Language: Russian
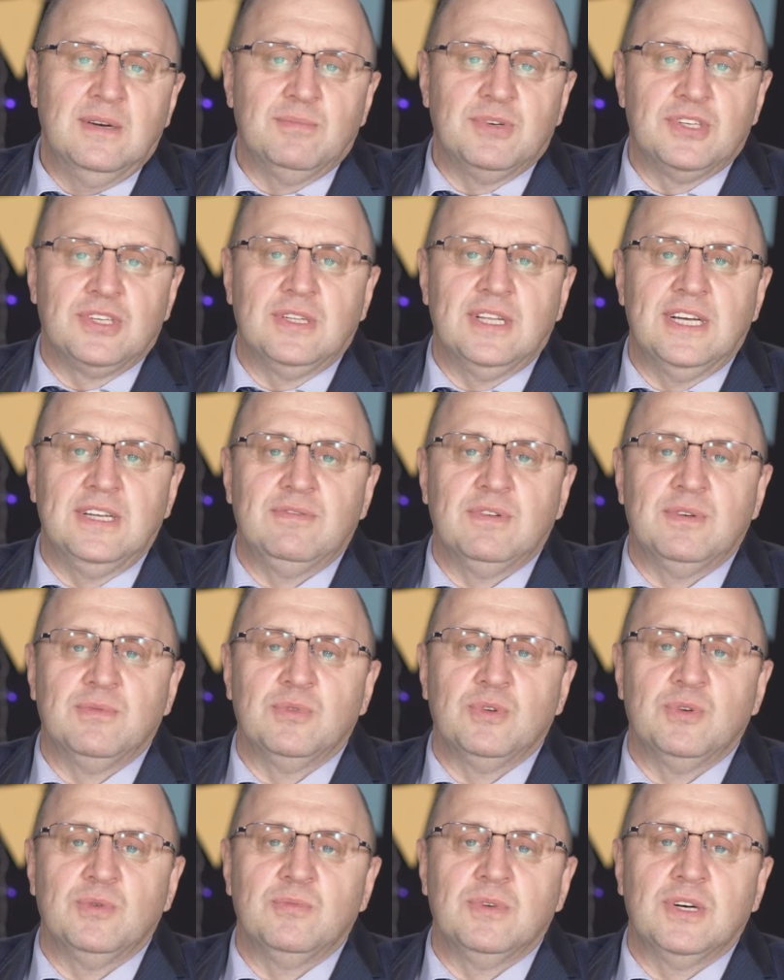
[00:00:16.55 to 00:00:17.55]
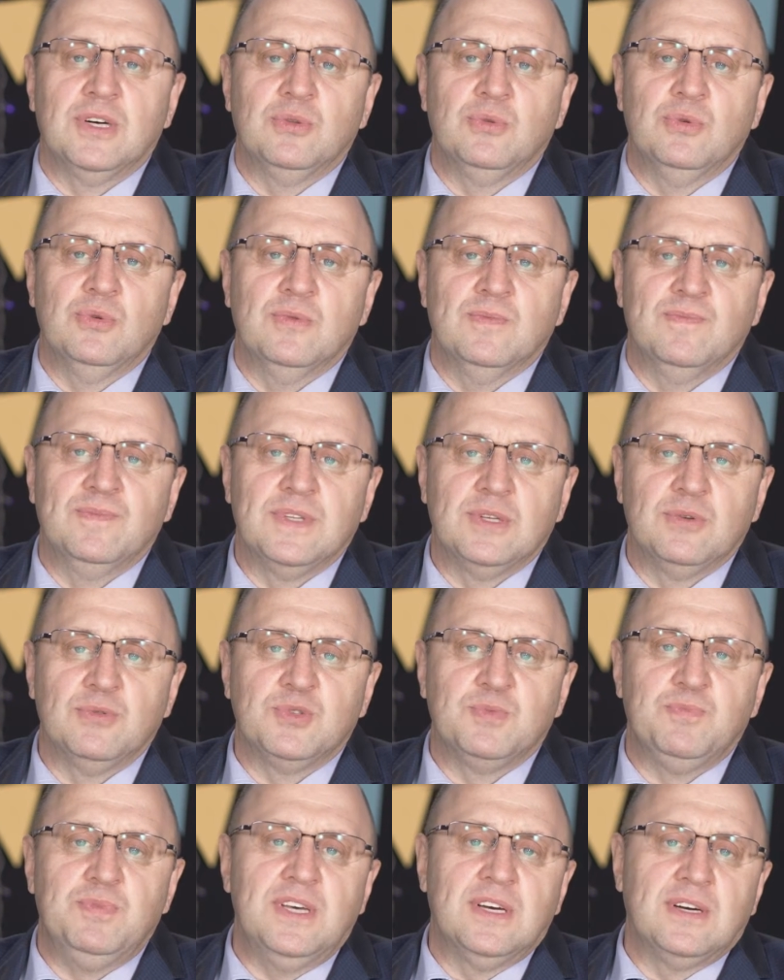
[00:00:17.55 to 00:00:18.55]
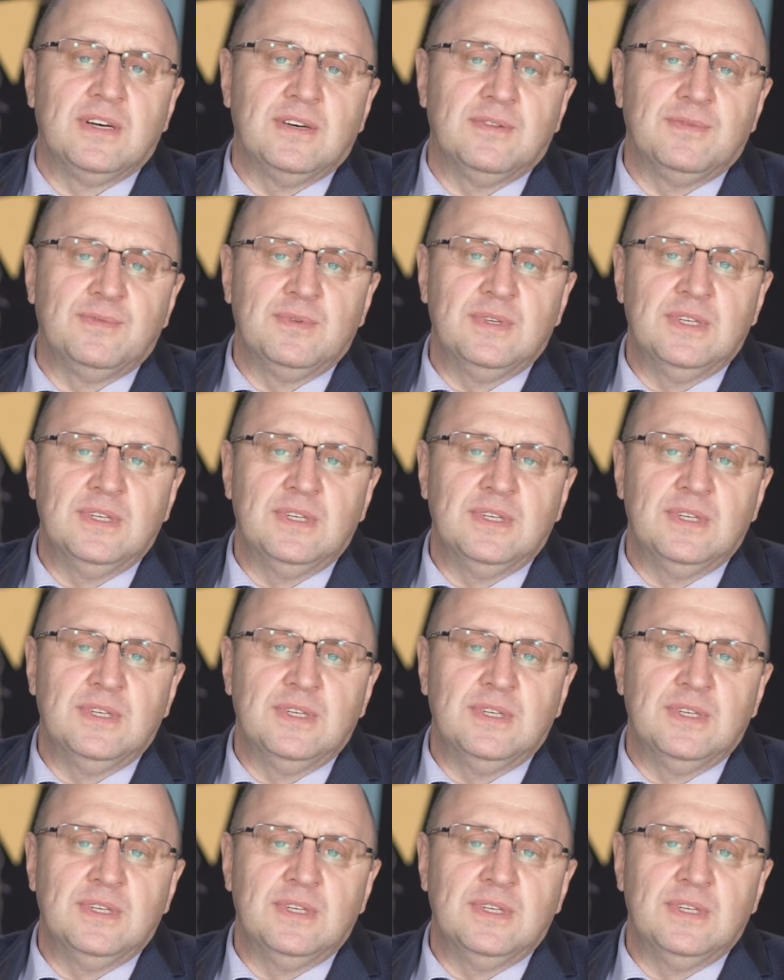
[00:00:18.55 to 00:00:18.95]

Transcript: пожелать вам в Новом году успехов,